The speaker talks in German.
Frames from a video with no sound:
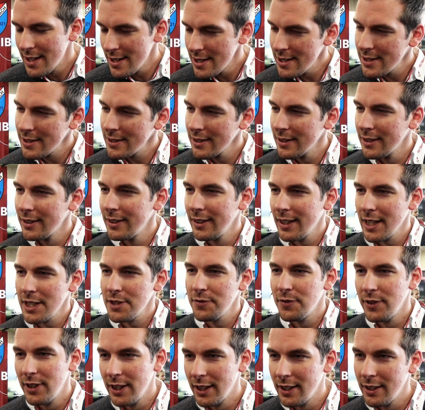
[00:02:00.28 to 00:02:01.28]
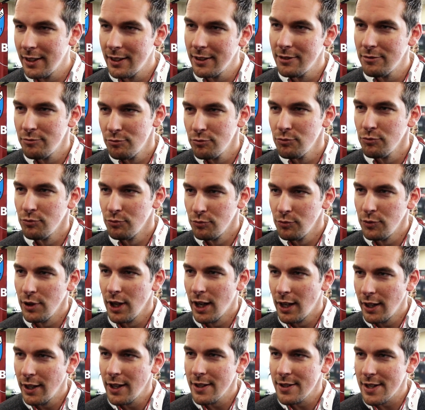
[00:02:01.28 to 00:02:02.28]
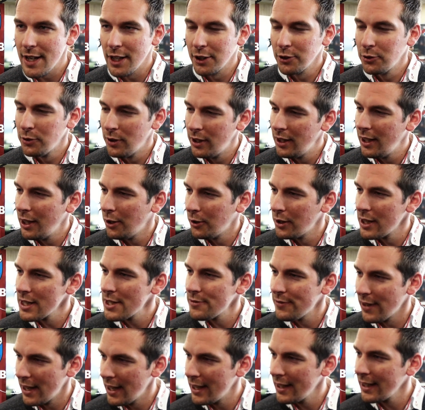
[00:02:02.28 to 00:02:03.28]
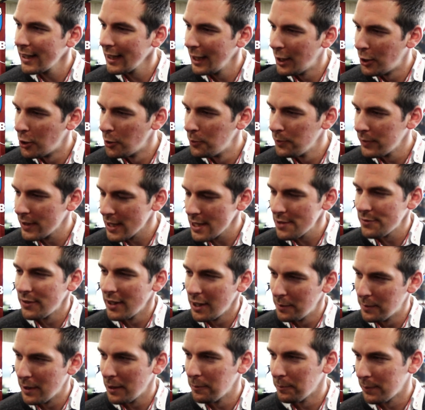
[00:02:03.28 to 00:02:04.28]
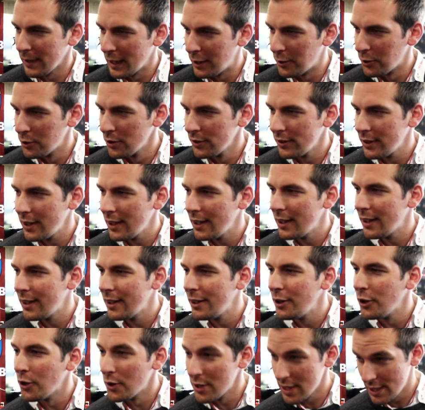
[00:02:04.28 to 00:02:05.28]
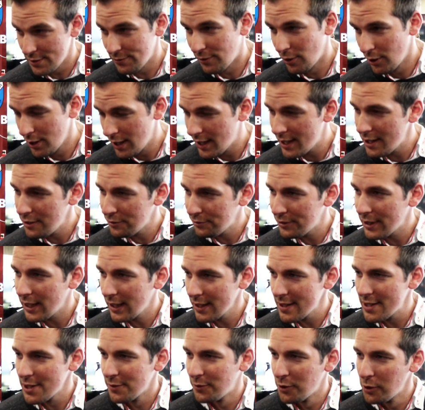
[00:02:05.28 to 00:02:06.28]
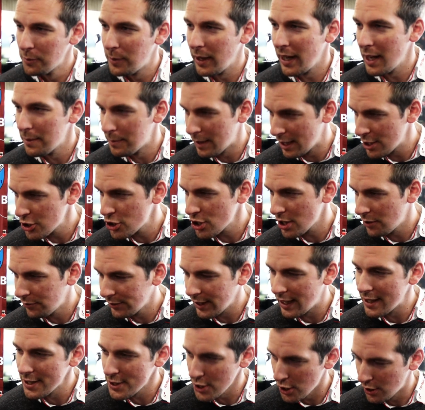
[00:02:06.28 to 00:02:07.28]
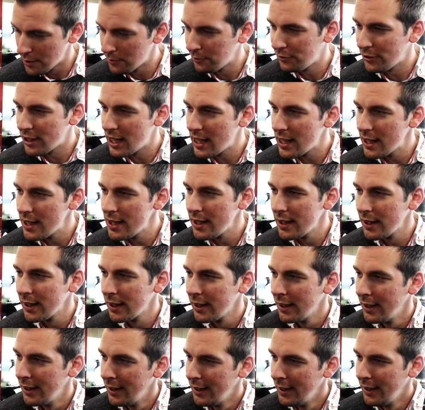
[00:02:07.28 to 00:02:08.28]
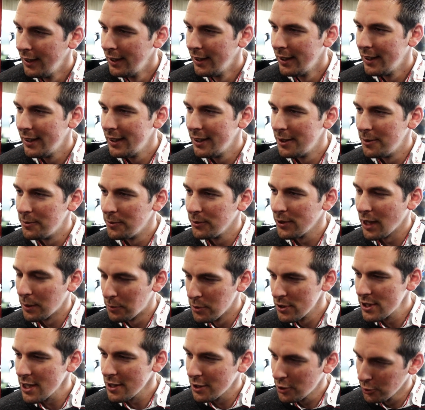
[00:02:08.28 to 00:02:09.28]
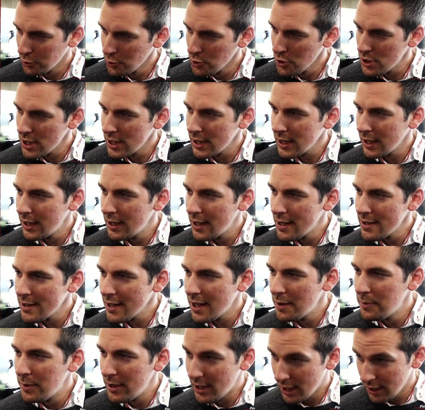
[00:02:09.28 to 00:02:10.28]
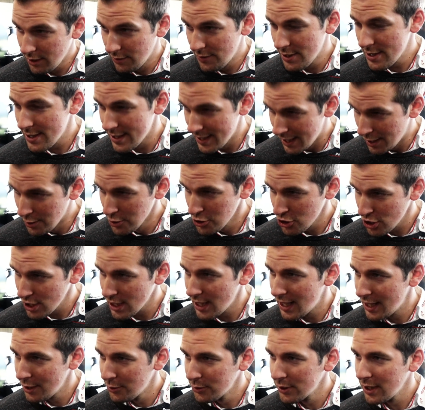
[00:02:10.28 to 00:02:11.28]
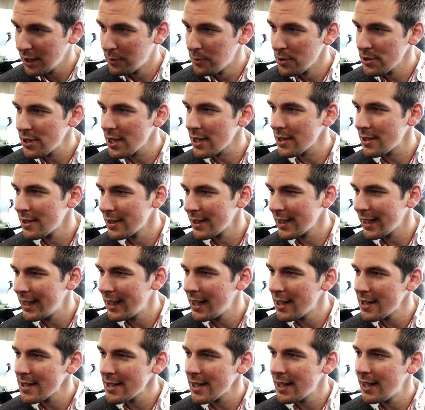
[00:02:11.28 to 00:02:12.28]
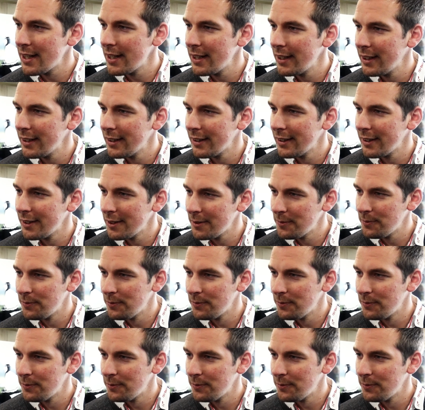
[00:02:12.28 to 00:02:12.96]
ist, äh, dass wir ja, jetzt aktuell auch als Verein glauben, dass wir jemanden brauchen, der neues Feuer entfacht, sowohl bei der Mannschaft als auch im Verein. Ähm, da muss das natürlich ein Trainer sein mit einer gewissen Ausstrahlung. Da muss das ein Trainer sein, äh,